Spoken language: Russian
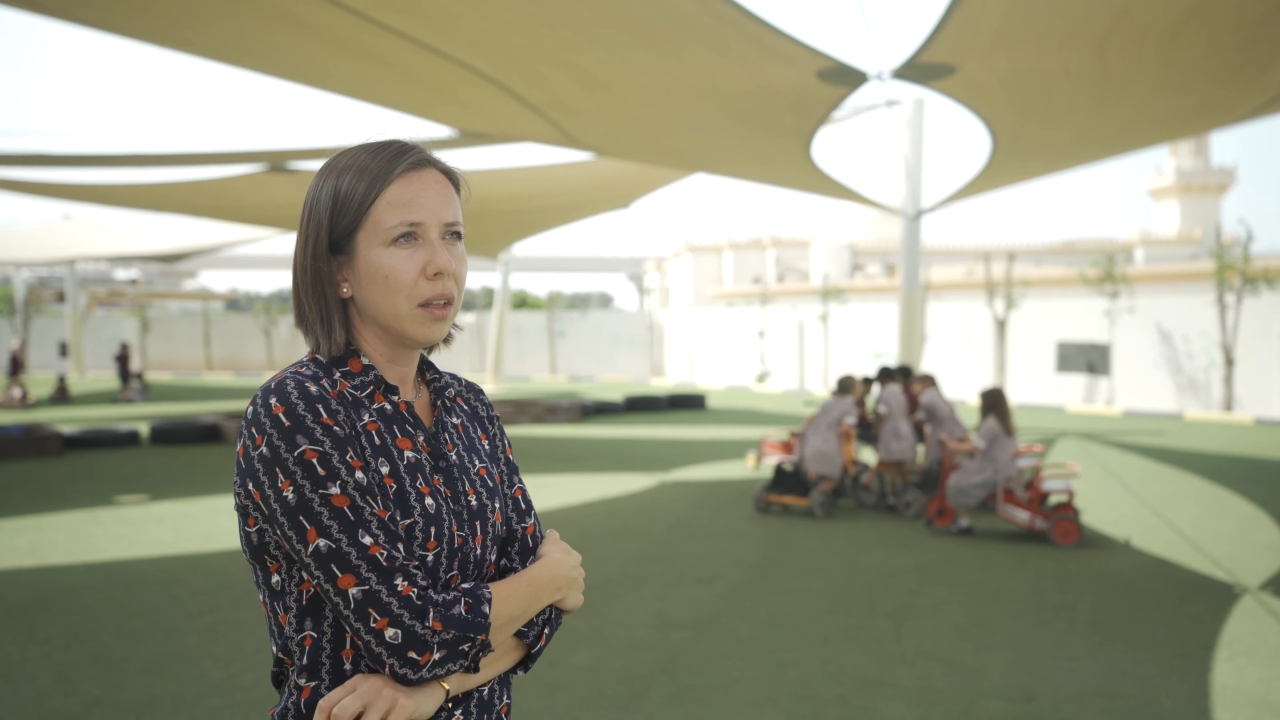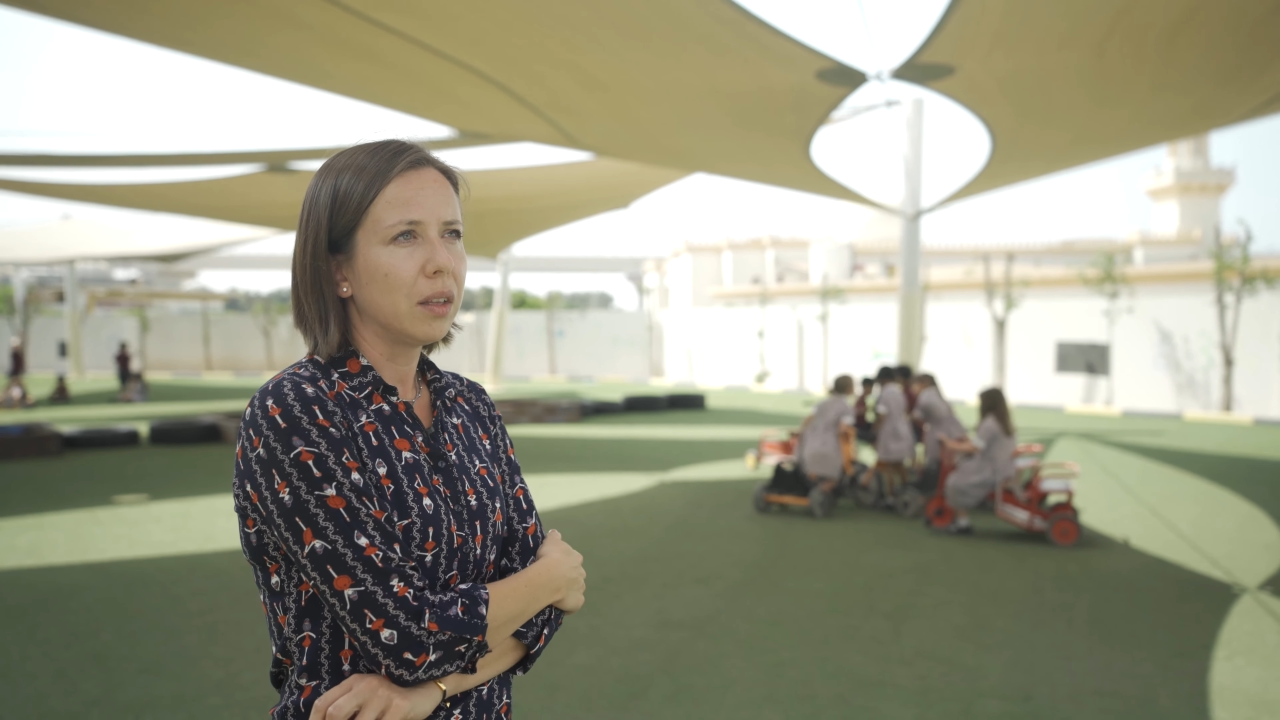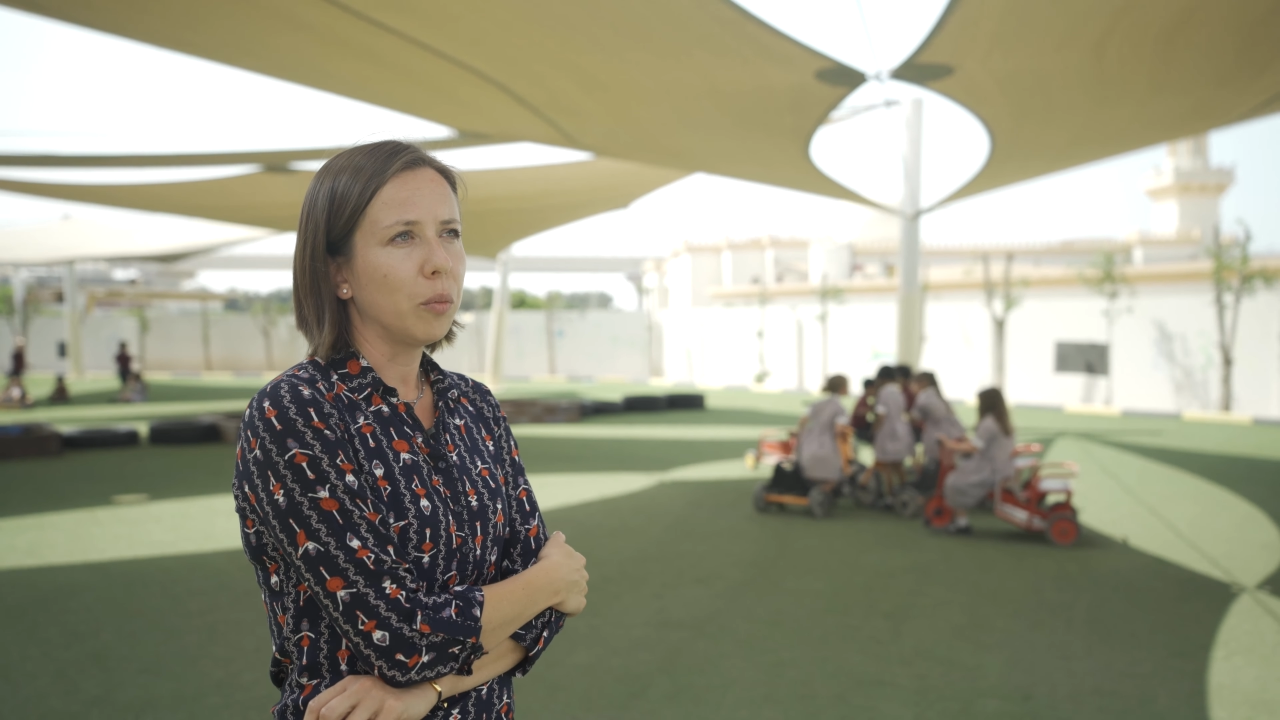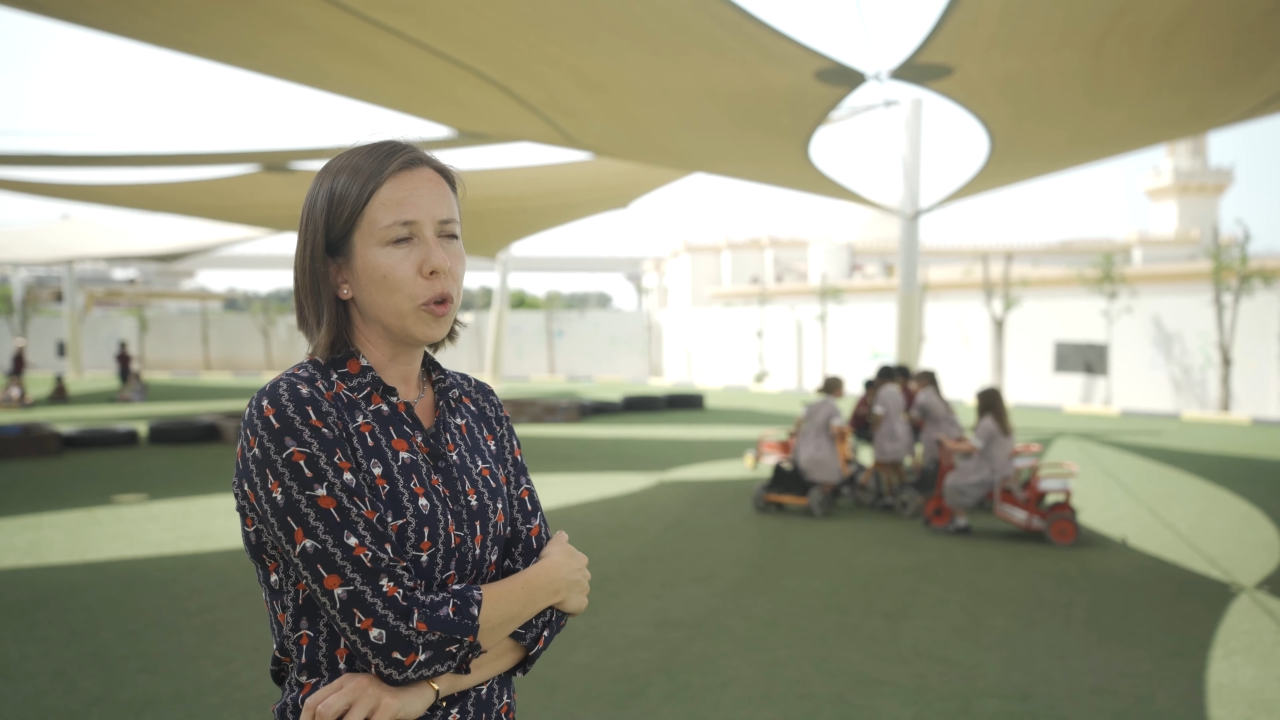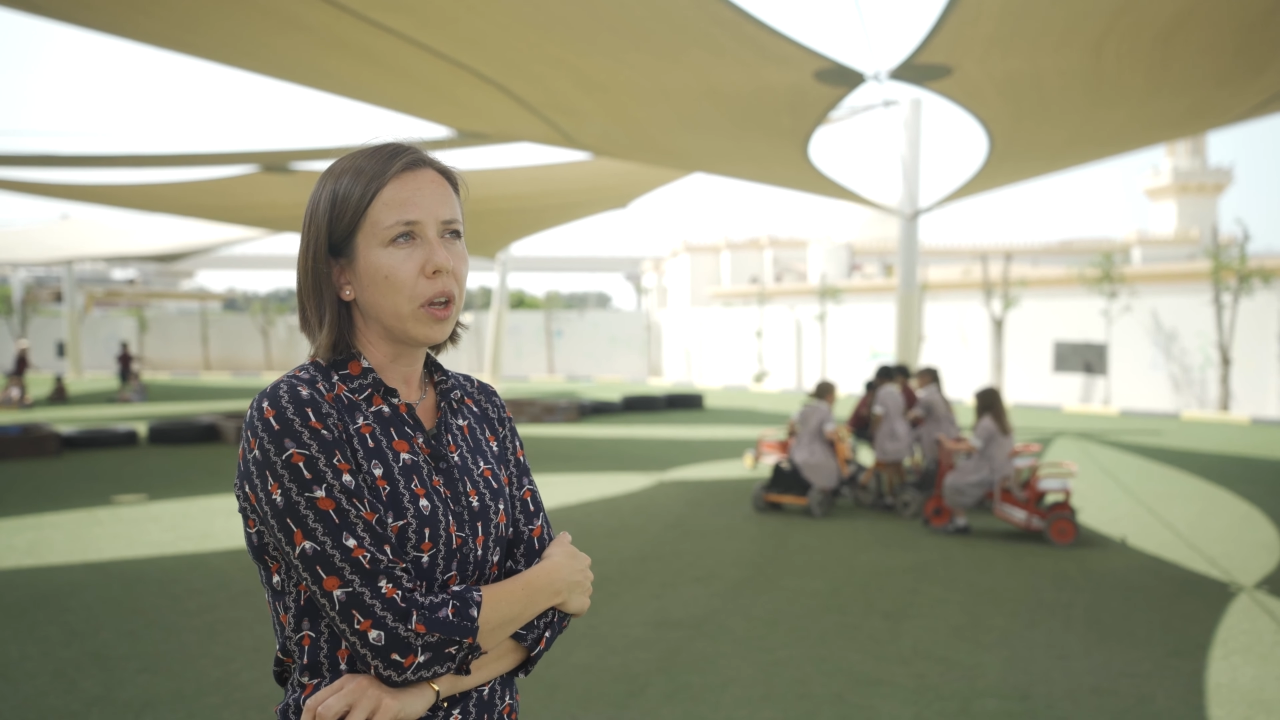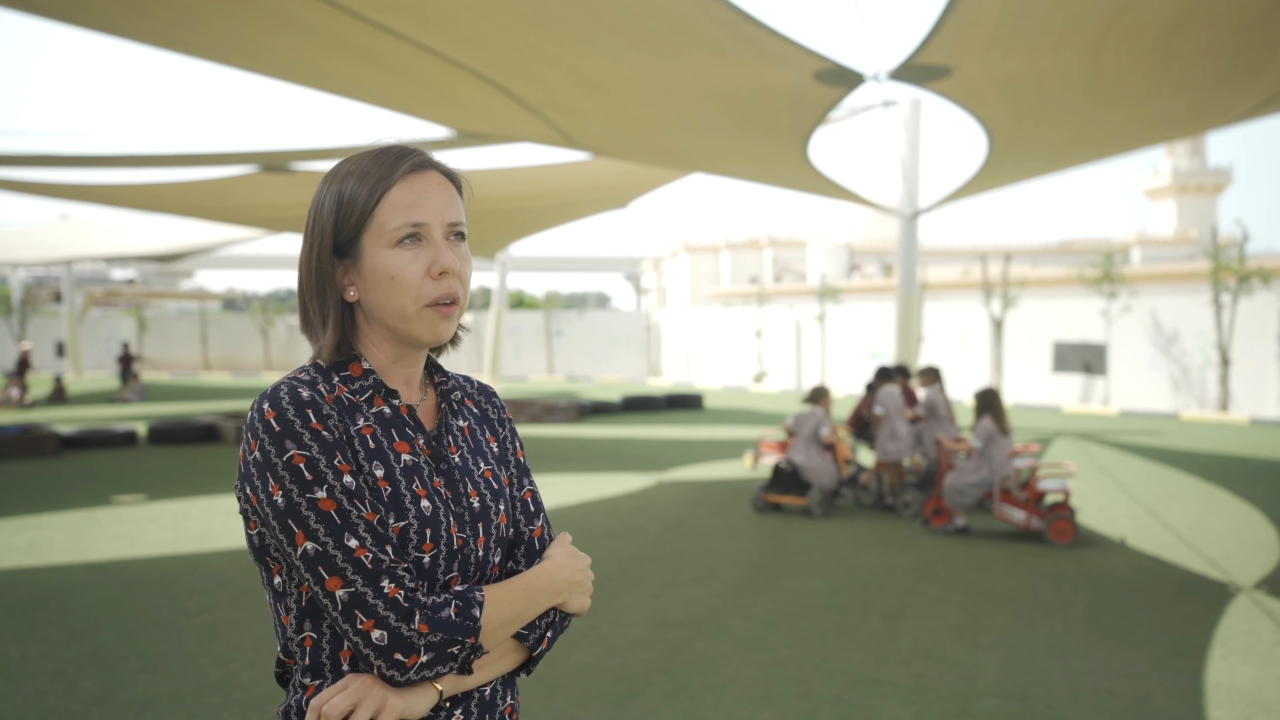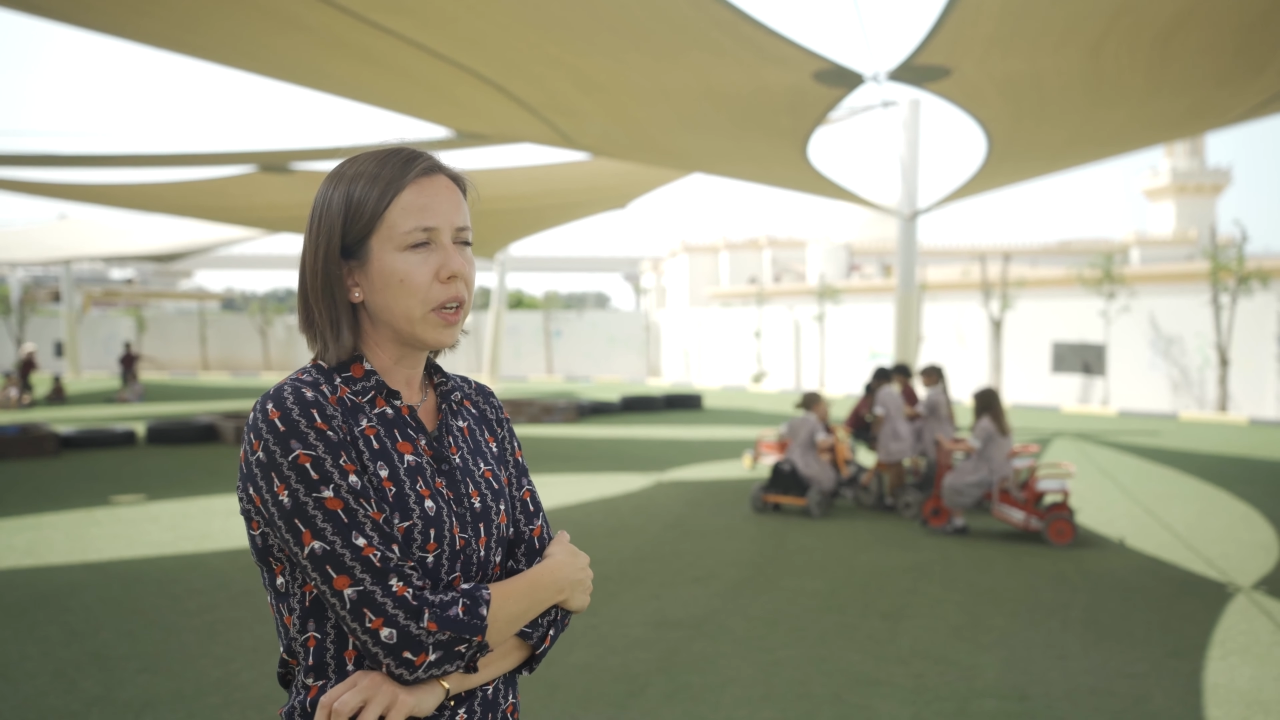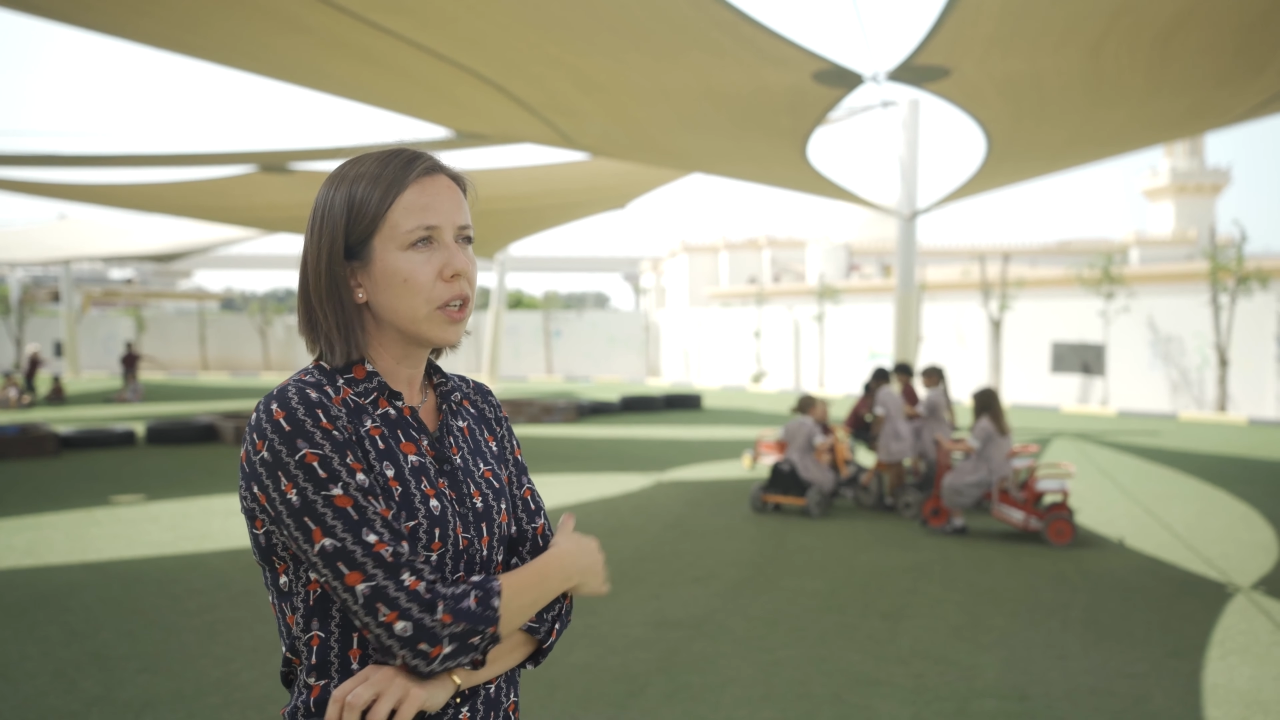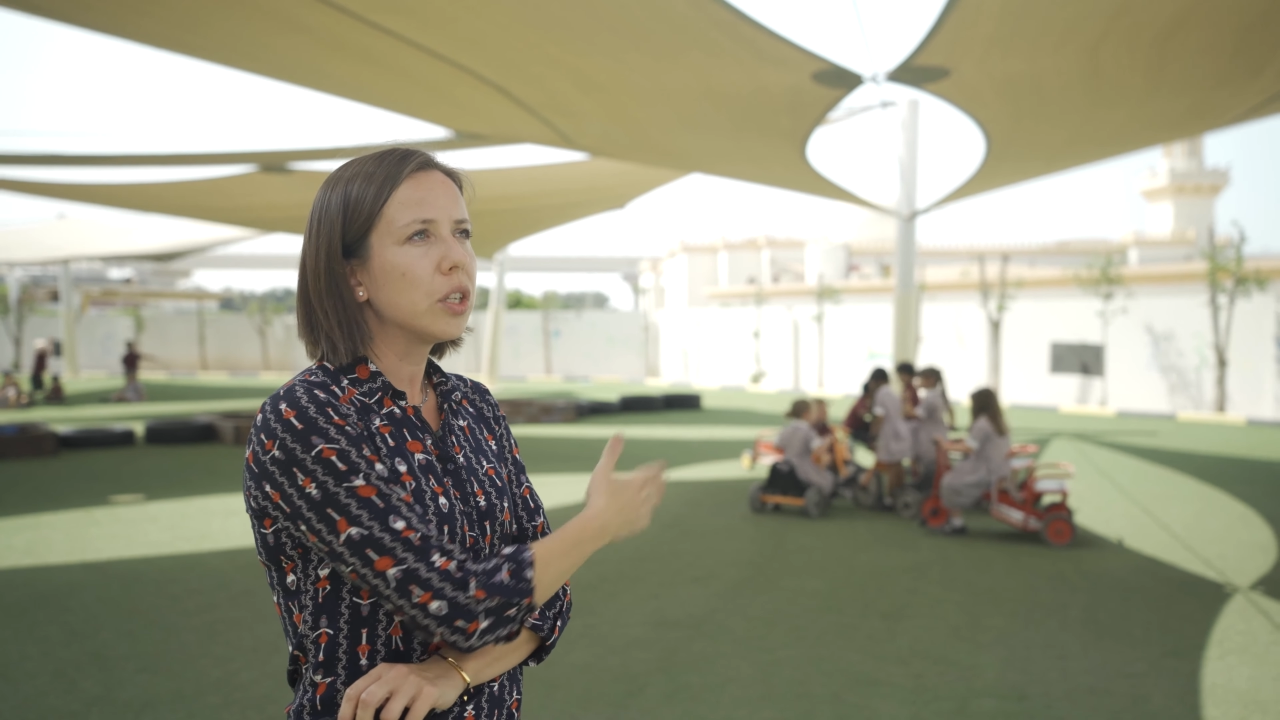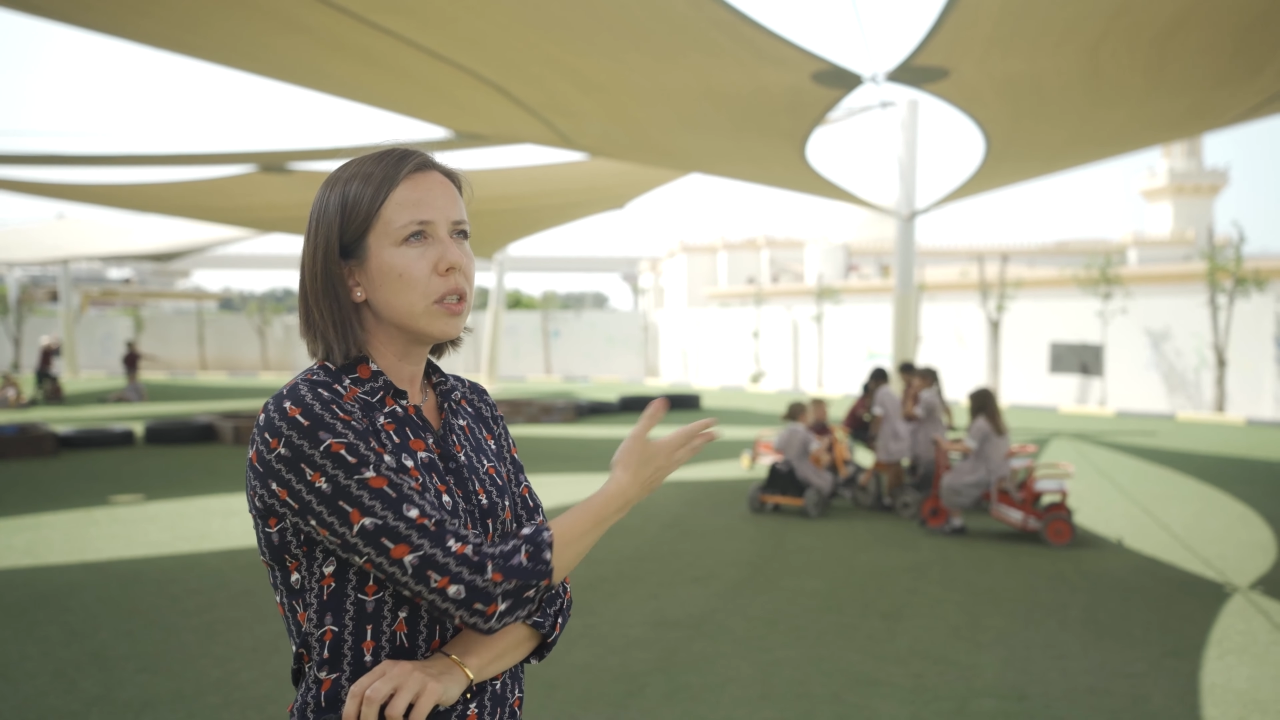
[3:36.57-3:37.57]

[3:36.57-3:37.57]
ты ему не говоришь,